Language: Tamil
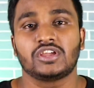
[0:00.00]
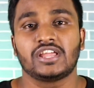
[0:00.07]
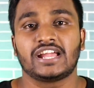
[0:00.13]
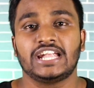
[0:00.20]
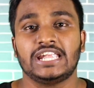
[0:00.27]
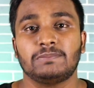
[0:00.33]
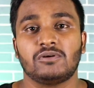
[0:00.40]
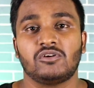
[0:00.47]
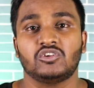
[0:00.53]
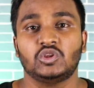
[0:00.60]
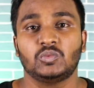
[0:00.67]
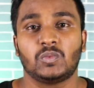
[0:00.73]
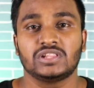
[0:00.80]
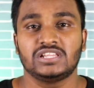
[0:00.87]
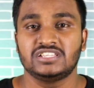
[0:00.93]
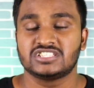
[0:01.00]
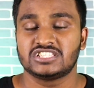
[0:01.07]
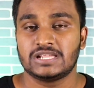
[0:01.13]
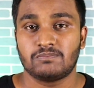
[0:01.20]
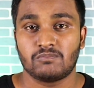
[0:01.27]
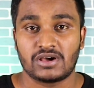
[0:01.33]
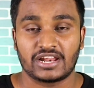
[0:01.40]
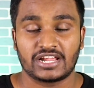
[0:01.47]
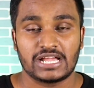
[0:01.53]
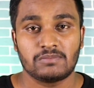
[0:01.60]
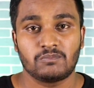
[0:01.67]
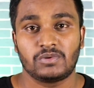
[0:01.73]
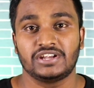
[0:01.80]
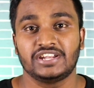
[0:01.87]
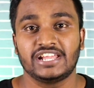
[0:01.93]
ஓகே கண்டிப்பாக வந்து பார்த்து இந்த ஸ்டெப்
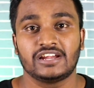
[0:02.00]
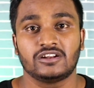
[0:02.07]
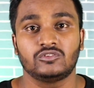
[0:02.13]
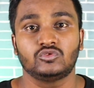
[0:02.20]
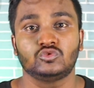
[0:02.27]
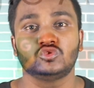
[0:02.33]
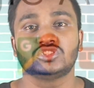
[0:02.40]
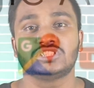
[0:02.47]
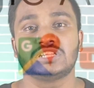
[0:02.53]
மறக்காமல் பண்ணியாகணும் டூ